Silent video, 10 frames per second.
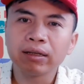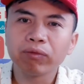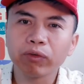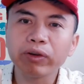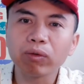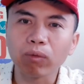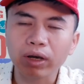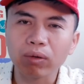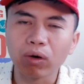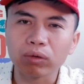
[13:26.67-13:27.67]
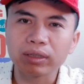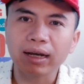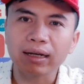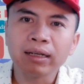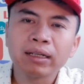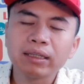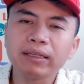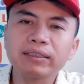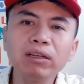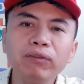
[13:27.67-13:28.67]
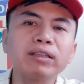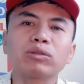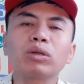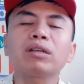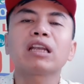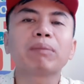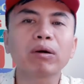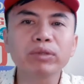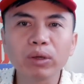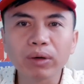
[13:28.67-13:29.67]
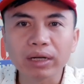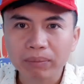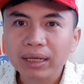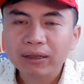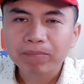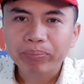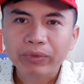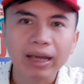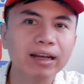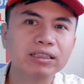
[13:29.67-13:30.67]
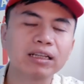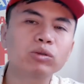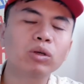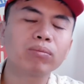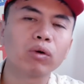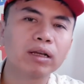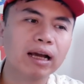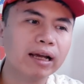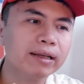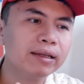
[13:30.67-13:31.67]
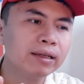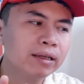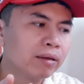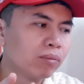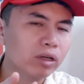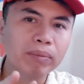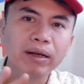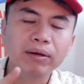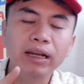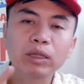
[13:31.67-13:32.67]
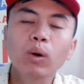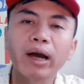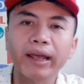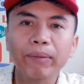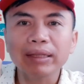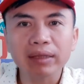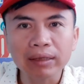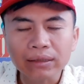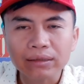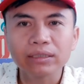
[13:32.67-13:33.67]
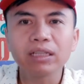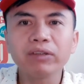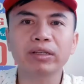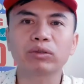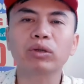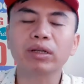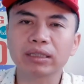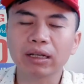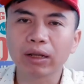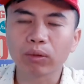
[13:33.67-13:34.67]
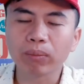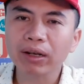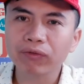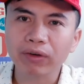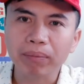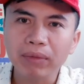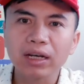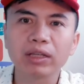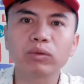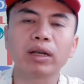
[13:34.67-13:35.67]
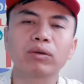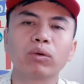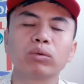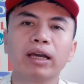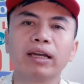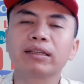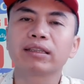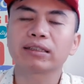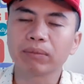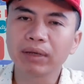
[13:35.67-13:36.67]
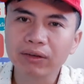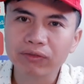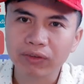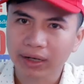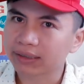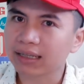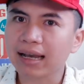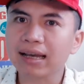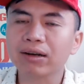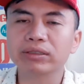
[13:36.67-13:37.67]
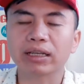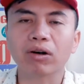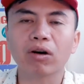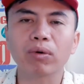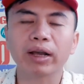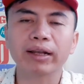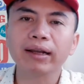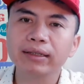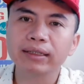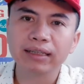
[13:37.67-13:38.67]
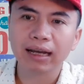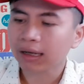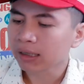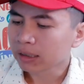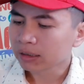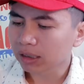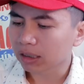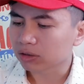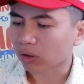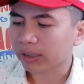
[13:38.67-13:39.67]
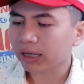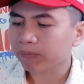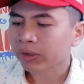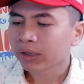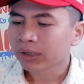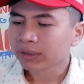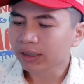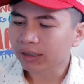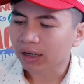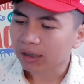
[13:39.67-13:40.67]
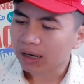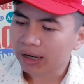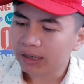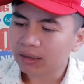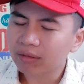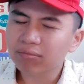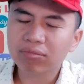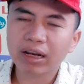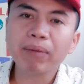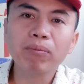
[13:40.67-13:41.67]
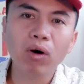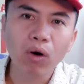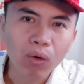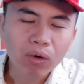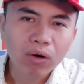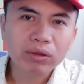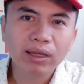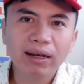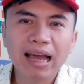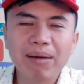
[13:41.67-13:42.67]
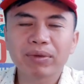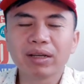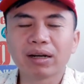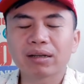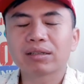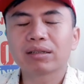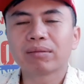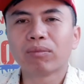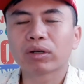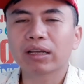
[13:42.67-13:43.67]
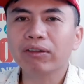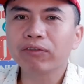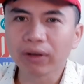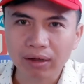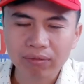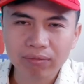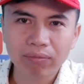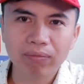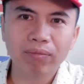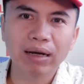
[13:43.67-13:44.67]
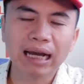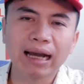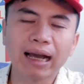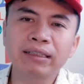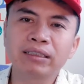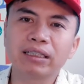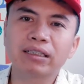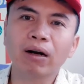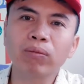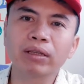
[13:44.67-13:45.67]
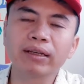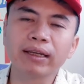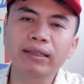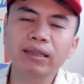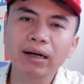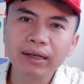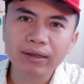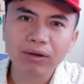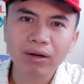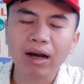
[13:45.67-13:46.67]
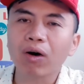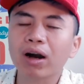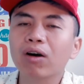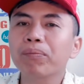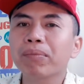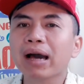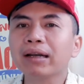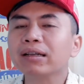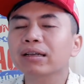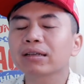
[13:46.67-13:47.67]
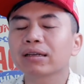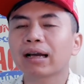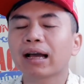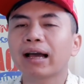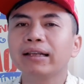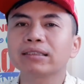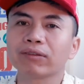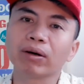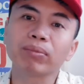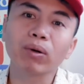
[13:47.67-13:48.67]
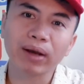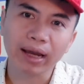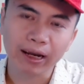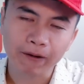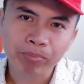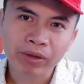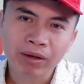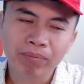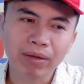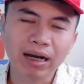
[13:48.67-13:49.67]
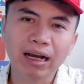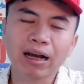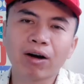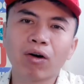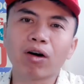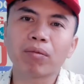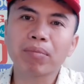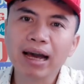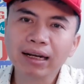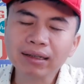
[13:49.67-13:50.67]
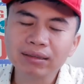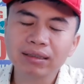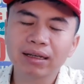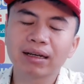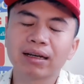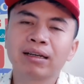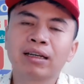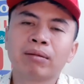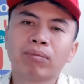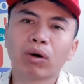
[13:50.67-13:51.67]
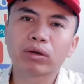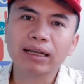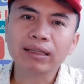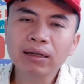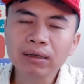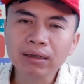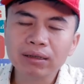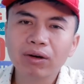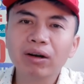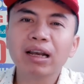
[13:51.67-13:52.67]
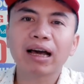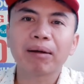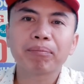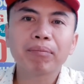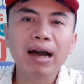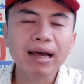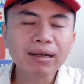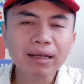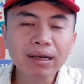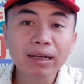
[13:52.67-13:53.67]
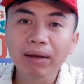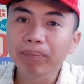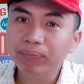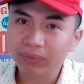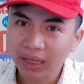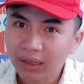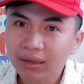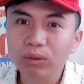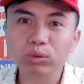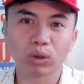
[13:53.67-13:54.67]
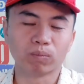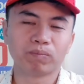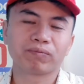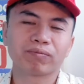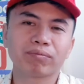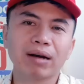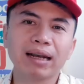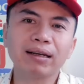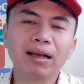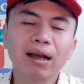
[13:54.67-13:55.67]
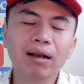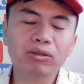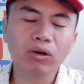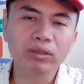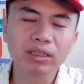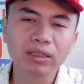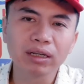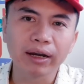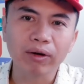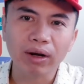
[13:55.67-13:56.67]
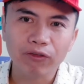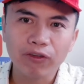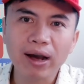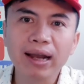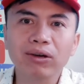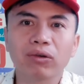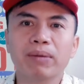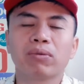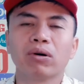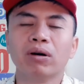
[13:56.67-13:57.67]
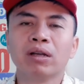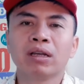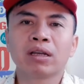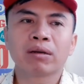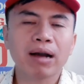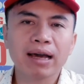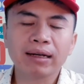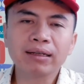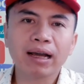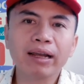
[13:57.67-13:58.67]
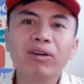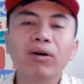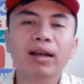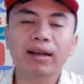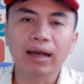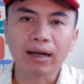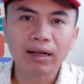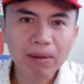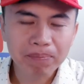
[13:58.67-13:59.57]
ví dụ một cái đồng hồ chẳng hạn thì chi phí sản xuất là bao nhiêu người ta biết hay là sản xuất một cái một cái máy điện thoại hay máy tính thì chi phí sản xuất người ta đều biết và biên lợi nhuận cụ thể người ta sẽ biết và định giá nó sẽ có một cái cách định giá rất là rõ nét nhưng ở đây Apple có thể làm được một cái việc mà anh chị không thể nghĩ tới đó là họ không bán cái sản phẩm công nghệ mà họ bán à, một cái thứ đó là bán cái niềm tin tiêu dùng bán các cho những người gọi là fan của Apple bán cái gọi là đẳng cấp